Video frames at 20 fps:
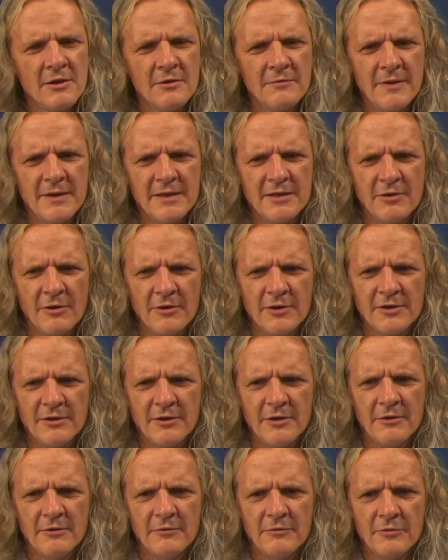Und wenn ich
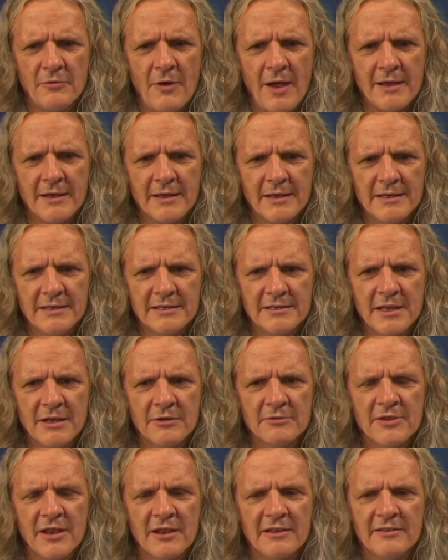heute vor ein Gericht
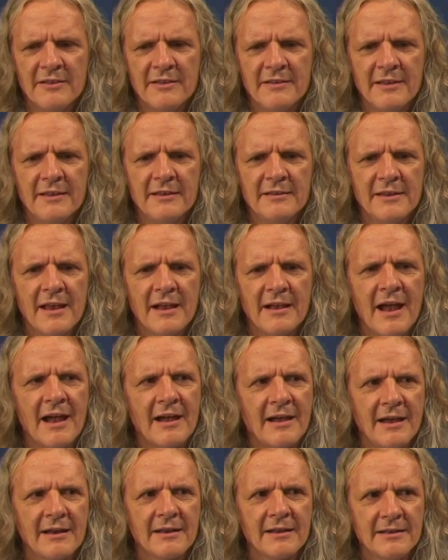gehe und sage, Sie sind ja
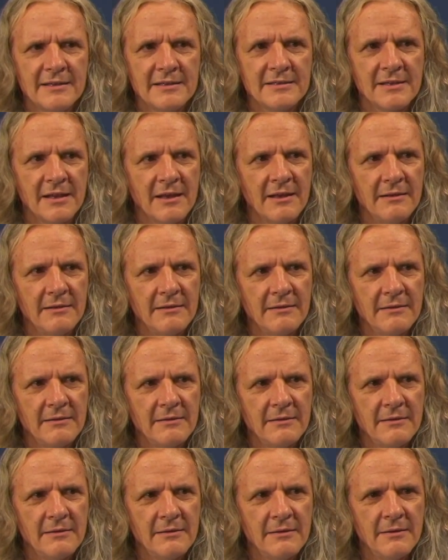gar kein Richter,
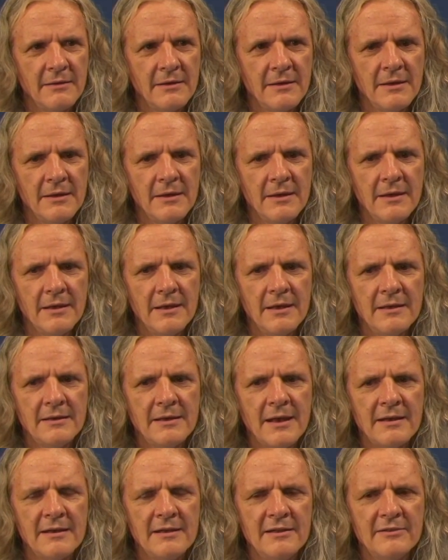äh,
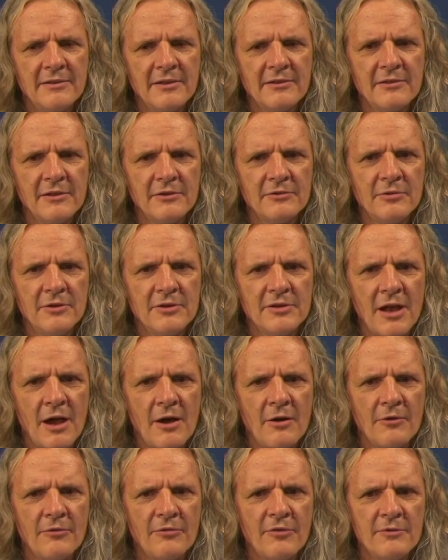dann ist das natürlich
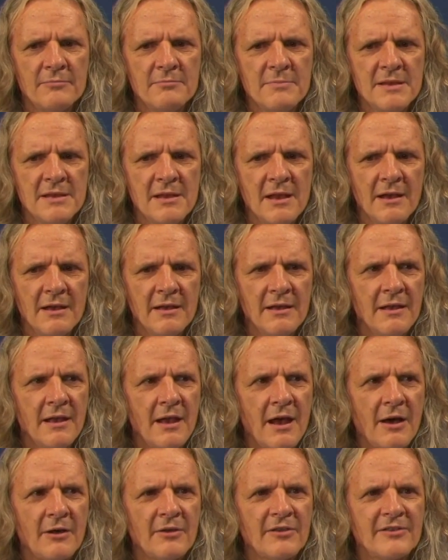auch von mir
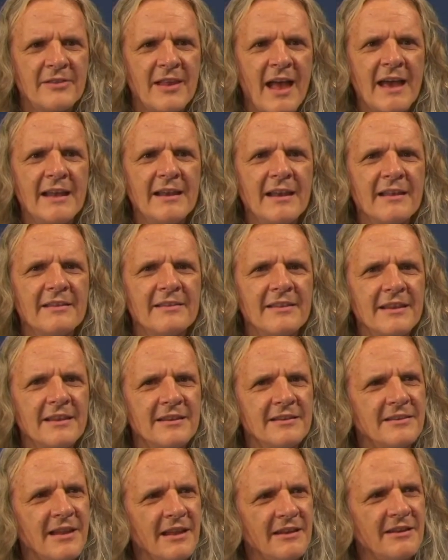aus seiner
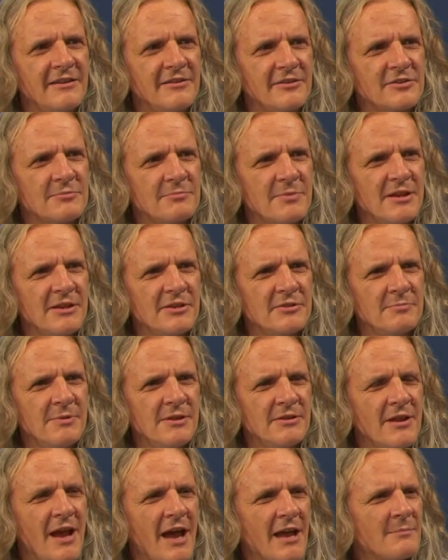Sicht, der dieses Spiel
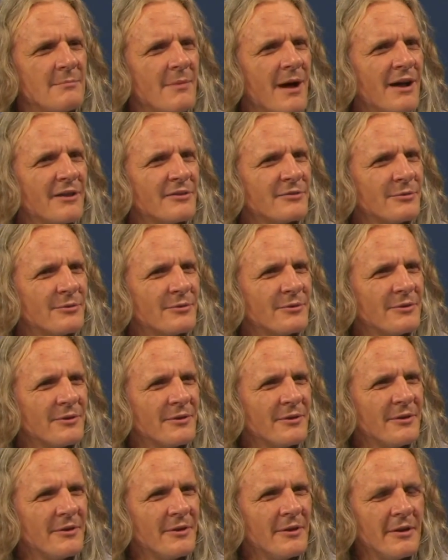spielt, eine Anmaßung.
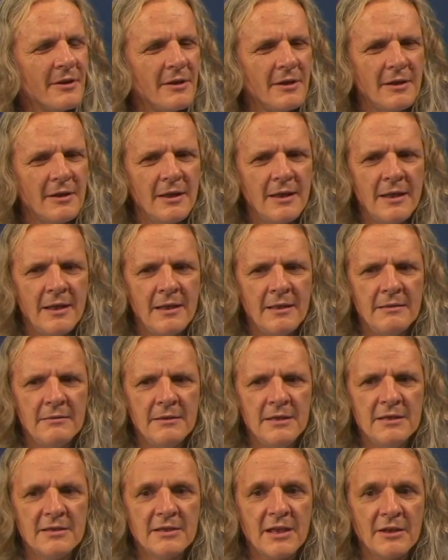Ja, eine äh,
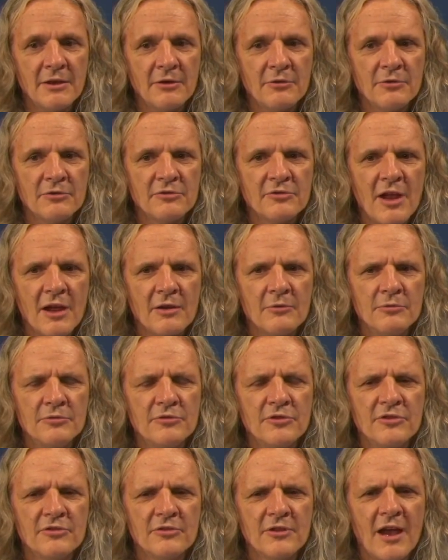ich kann natürlich sagen,
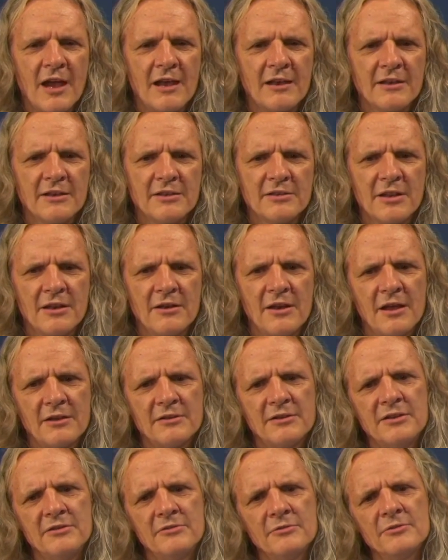gut, Sie sind kein Richter
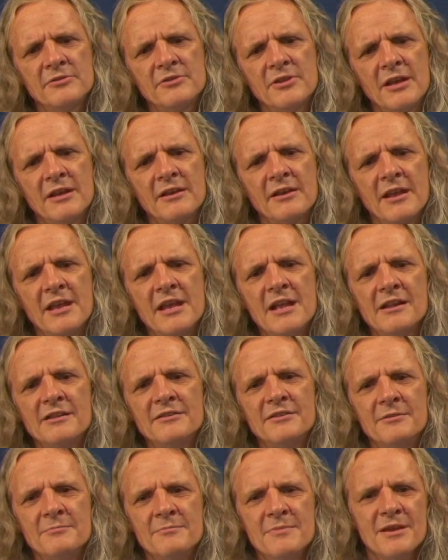nach diesen und jenen
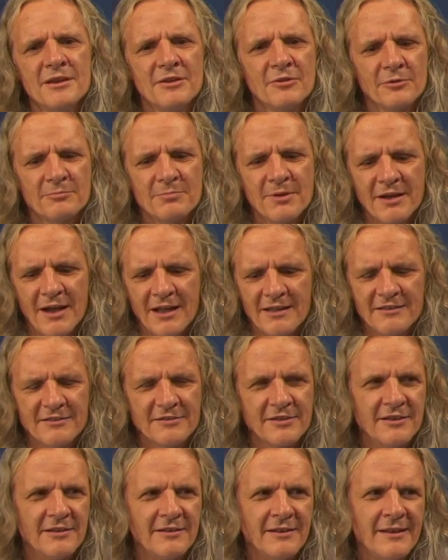Regeln, die mir dort bekannt
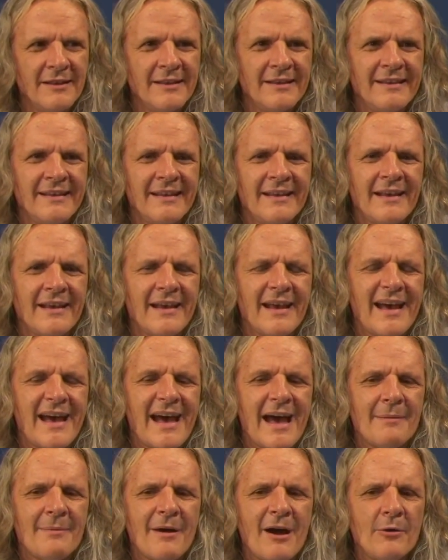sind.
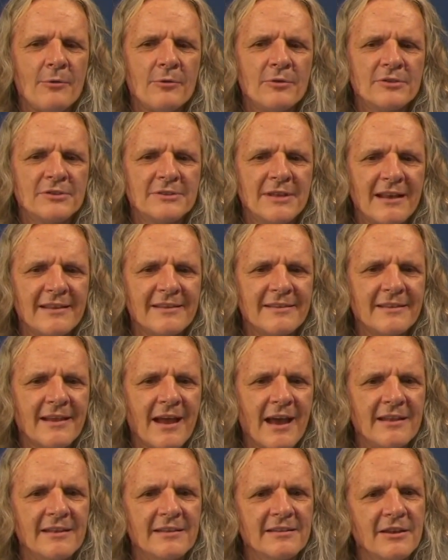Aber auch das
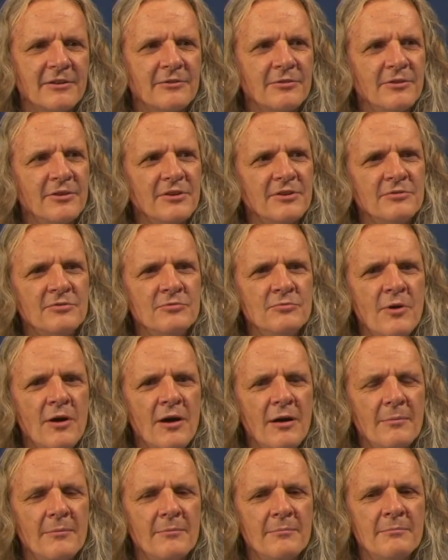kann ich natürlich
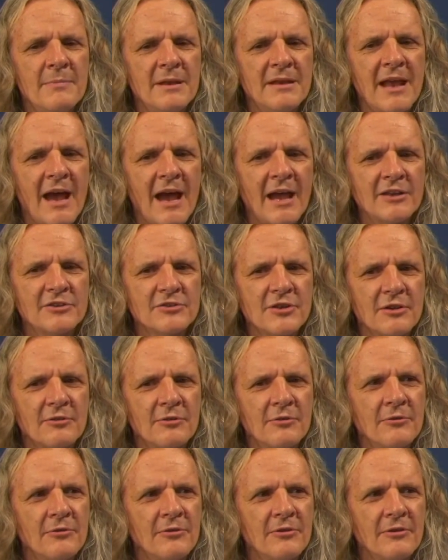nur mit der
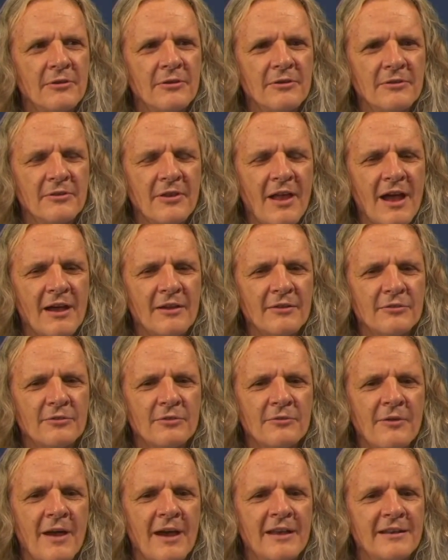Einschränkung sagen,
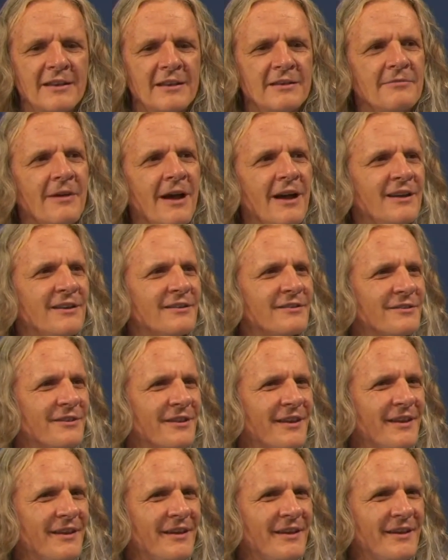soweit ich
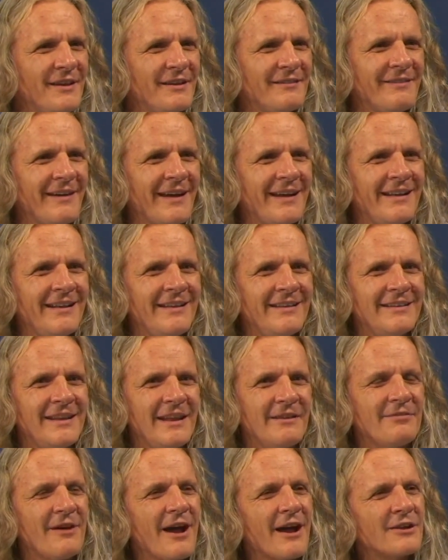weiß. Weil
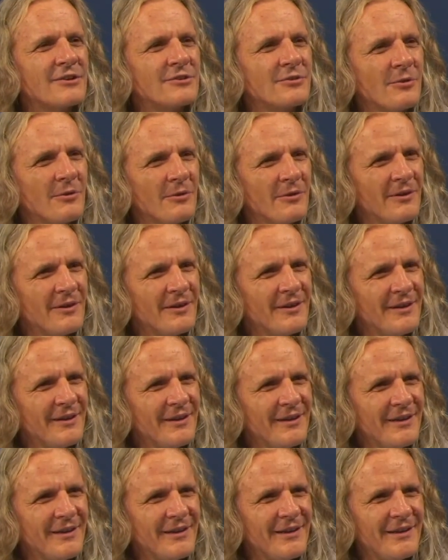de facto
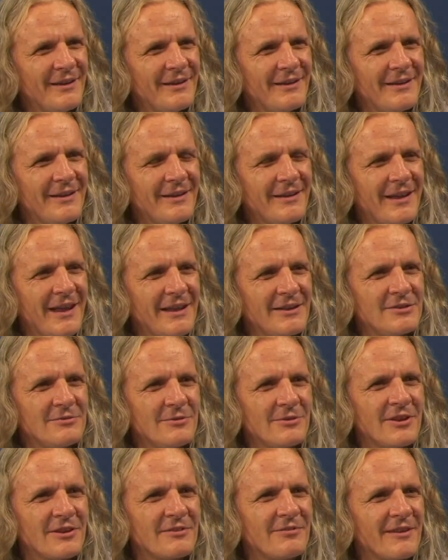äh, kenne ich
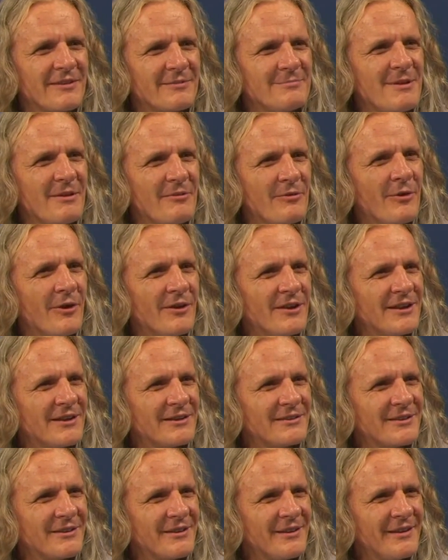nur das, was mir
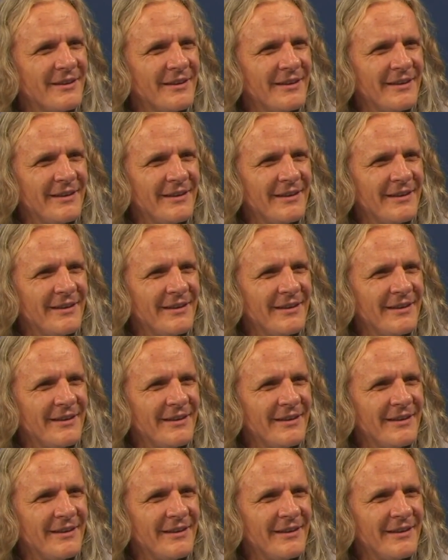vorliegt.